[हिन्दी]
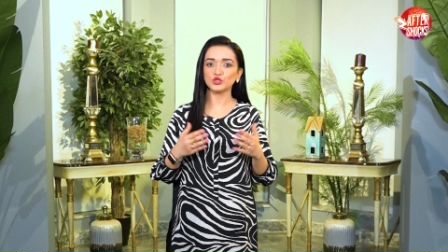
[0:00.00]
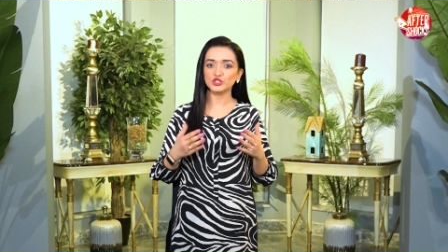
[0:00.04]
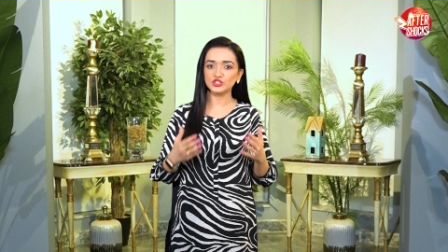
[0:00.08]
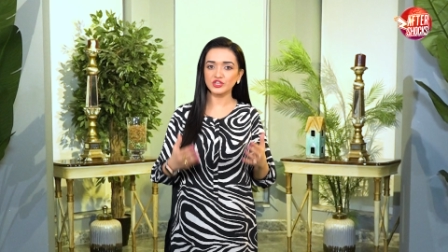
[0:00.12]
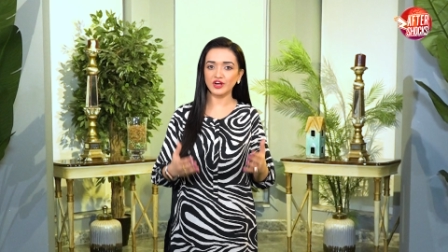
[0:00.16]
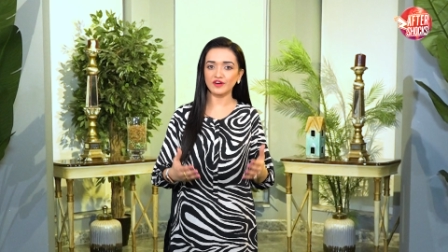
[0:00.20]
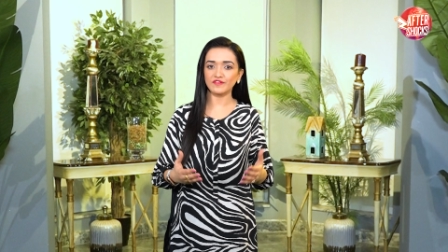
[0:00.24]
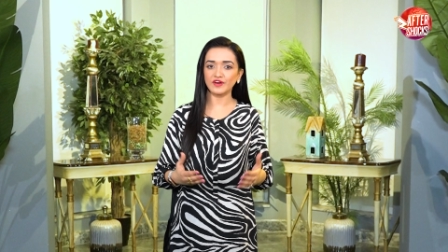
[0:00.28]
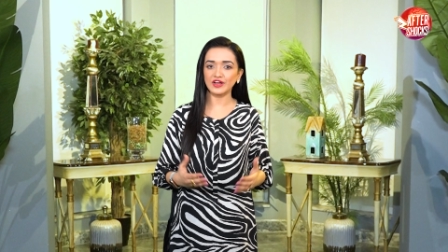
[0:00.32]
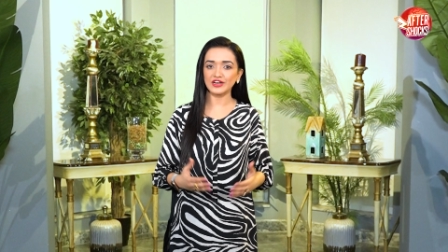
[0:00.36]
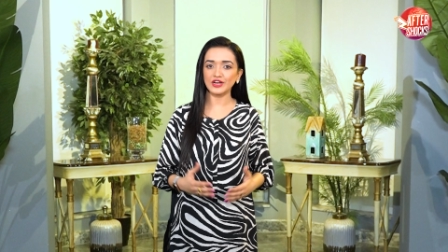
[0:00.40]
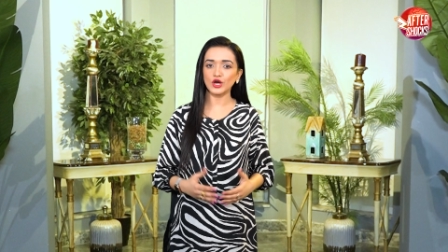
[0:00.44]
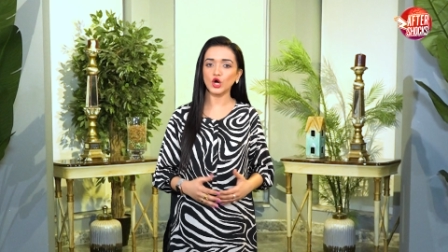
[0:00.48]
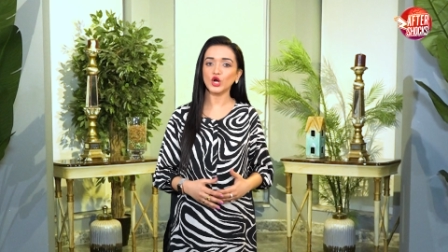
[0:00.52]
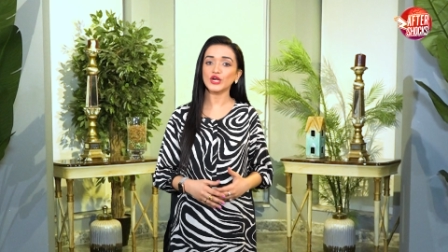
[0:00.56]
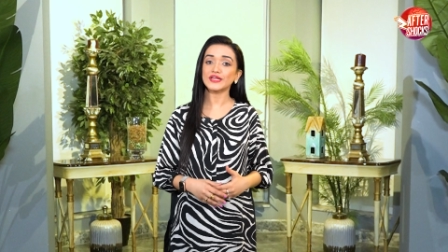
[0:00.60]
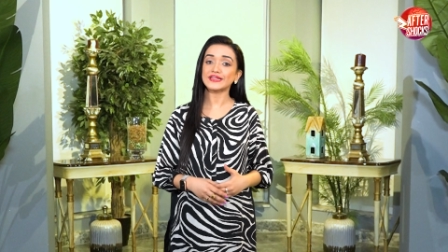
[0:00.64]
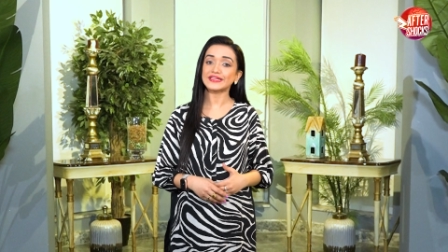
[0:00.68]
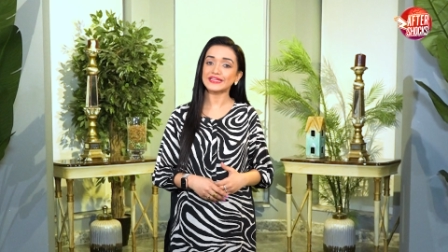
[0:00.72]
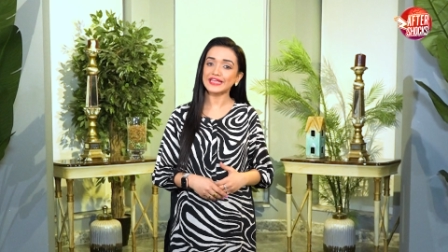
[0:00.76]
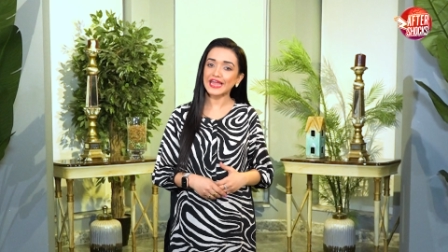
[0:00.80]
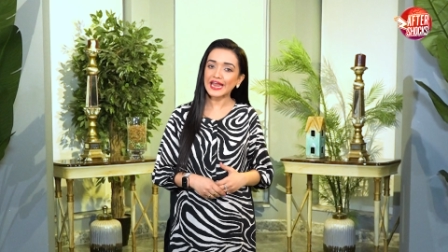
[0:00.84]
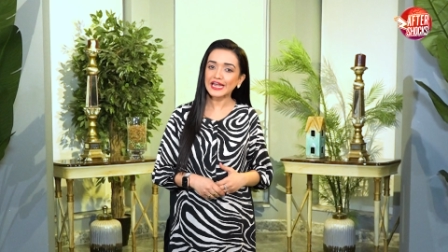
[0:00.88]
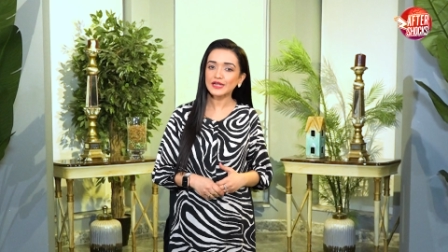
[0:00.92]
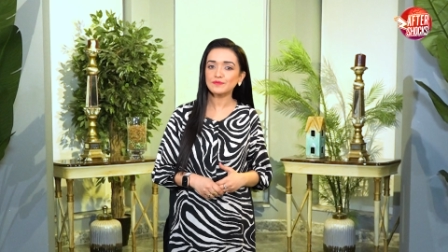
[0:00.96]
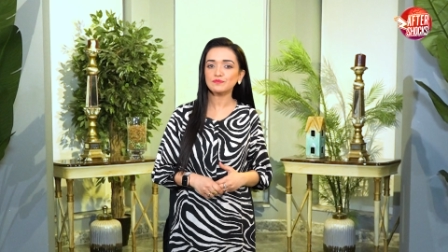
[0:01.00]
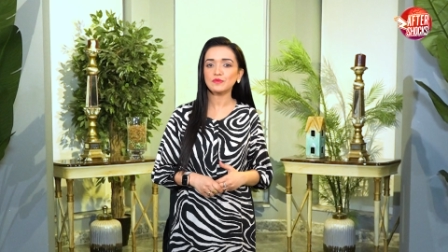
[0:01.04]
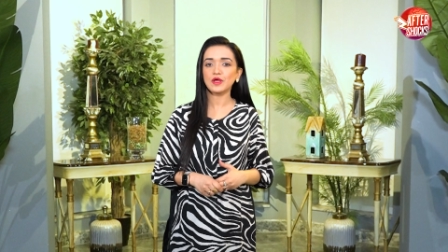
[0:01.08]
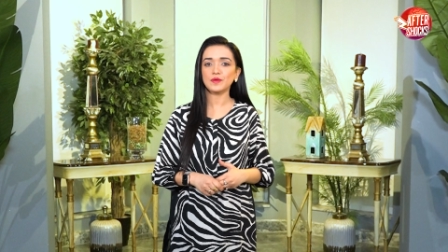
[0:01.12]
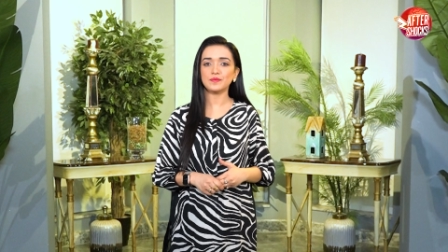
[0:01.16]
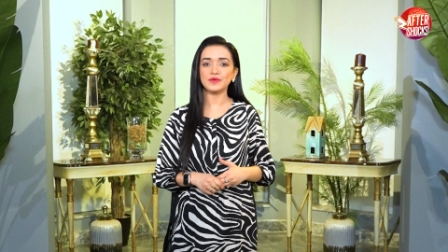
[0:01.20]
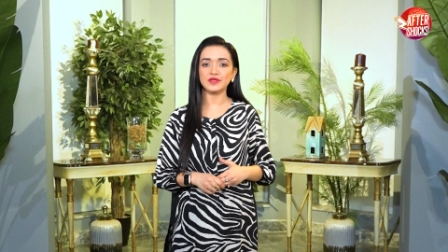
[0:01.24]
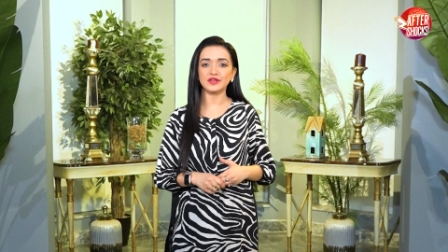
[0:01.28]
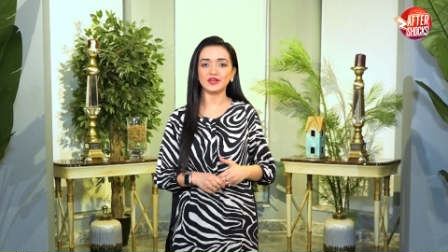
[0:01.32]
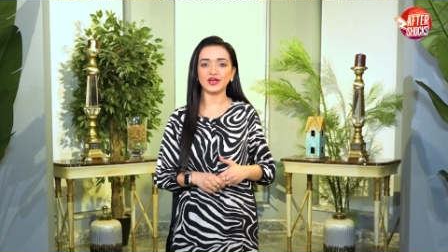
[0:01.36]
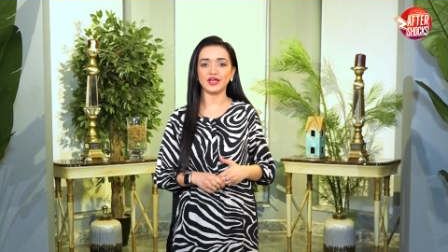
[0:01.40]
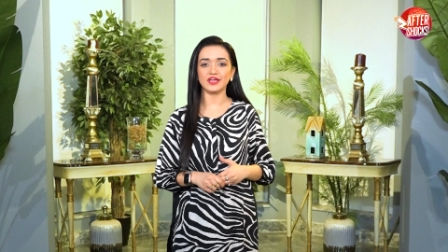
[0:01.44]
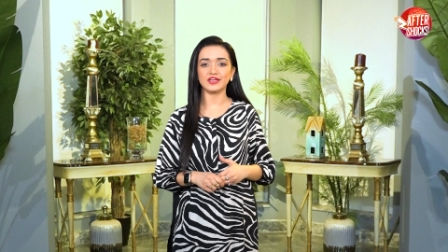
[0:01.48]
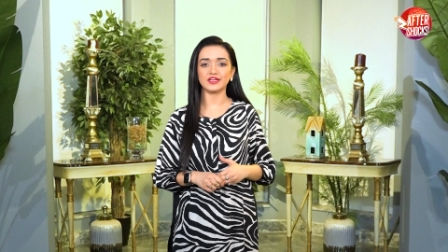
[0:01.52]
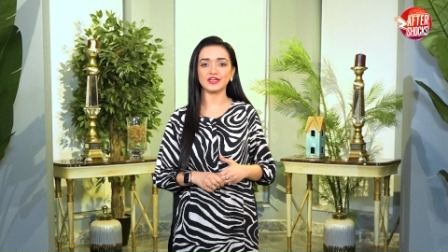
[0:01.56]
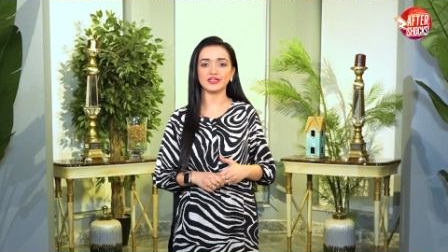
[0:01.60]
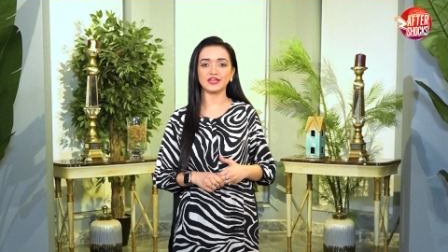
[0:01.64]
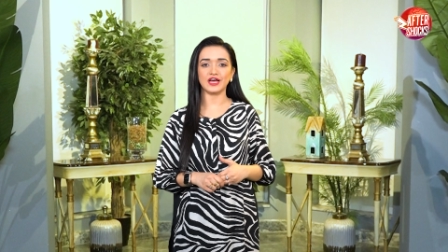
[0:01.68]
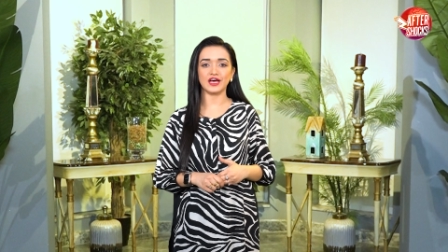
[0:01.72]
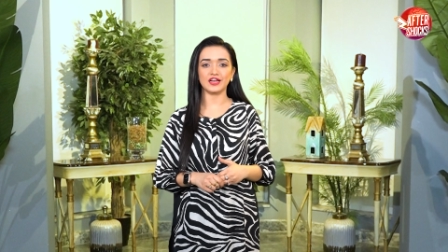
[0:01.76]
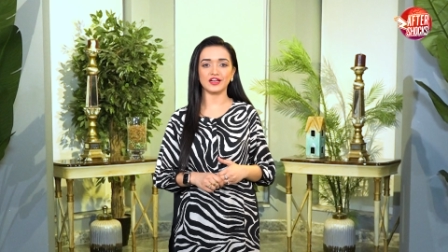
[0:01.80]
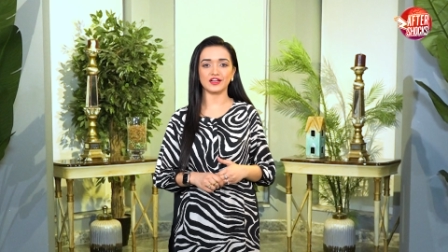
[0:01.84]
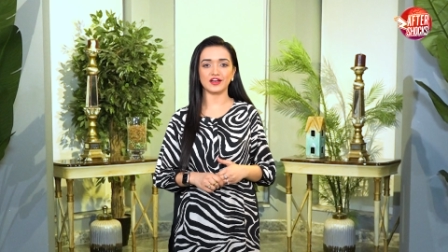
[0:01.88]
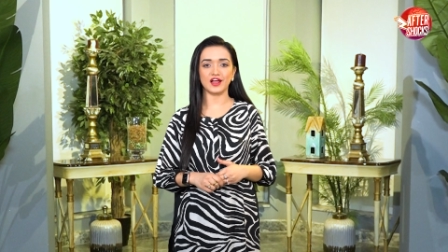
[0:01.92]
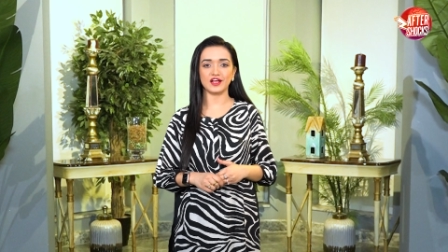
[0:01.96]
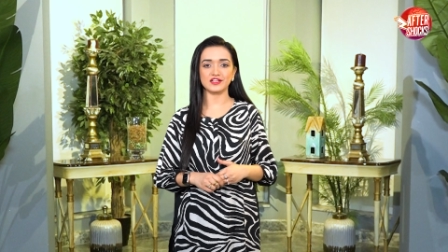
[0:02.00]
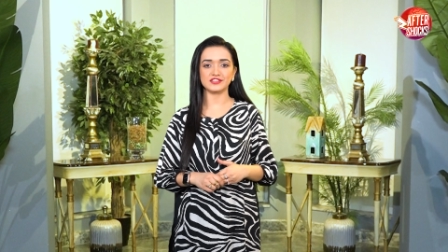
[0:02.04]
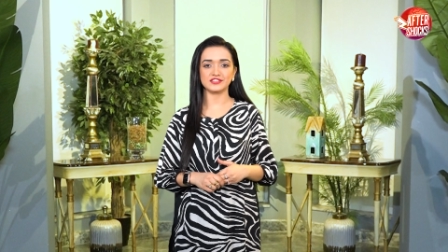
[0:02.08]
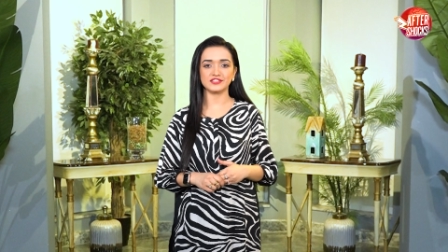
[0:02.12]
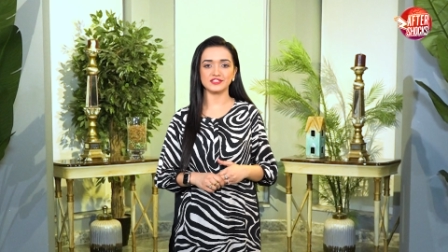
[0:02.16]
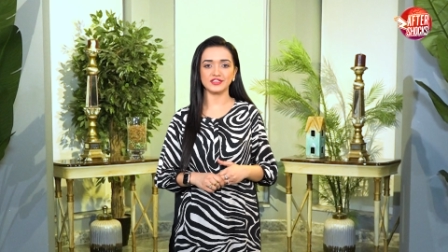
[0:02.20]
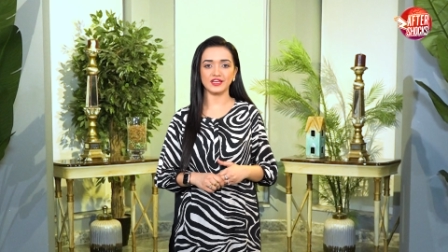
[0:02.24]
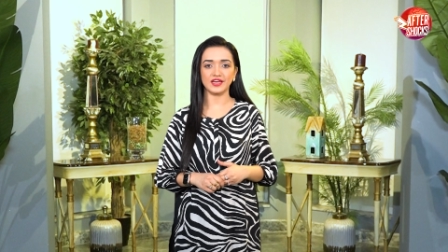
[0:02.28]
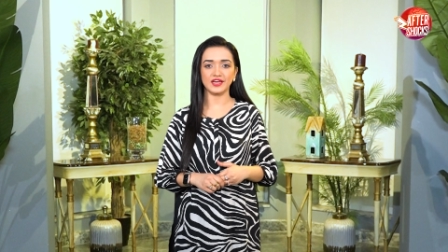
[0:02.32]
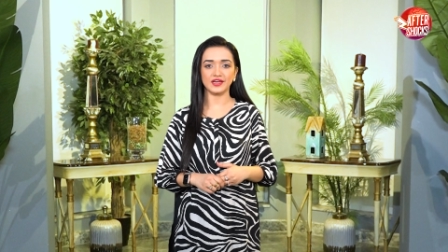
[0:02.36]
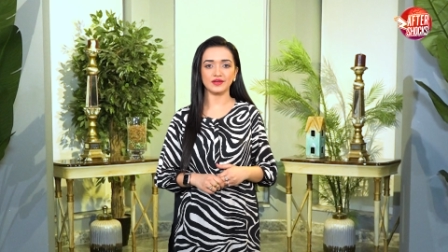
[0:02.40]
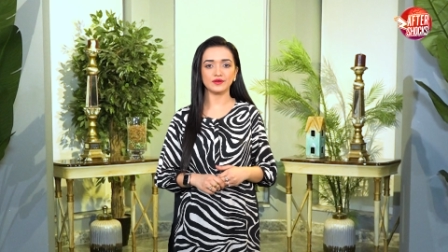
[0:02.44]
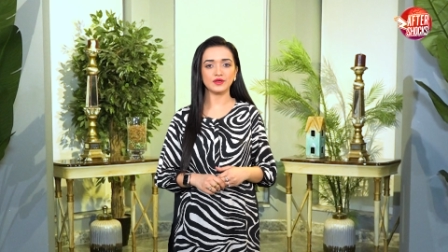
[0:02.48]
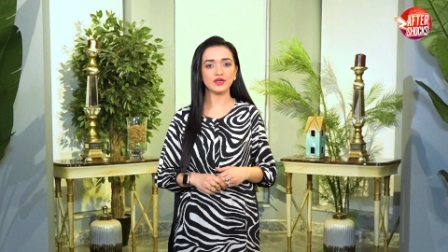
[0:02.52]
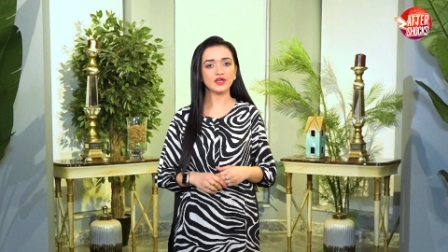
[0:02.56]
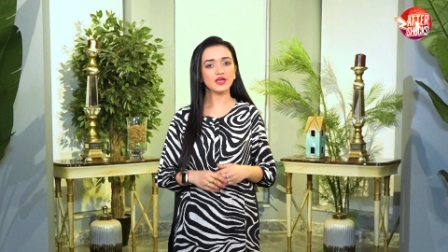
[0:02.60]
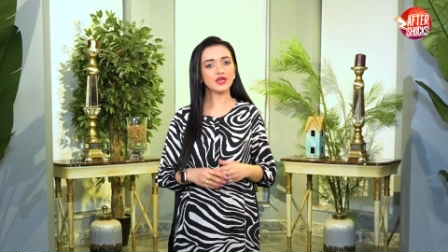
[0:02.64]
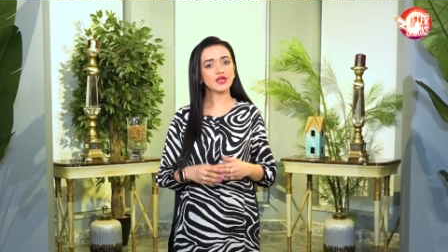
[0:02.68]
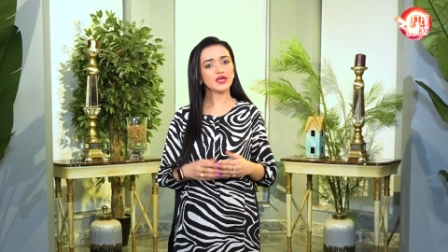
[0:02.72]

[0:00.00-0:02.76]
गुजरा वाला और कैंट में भी कई कनाल राजी है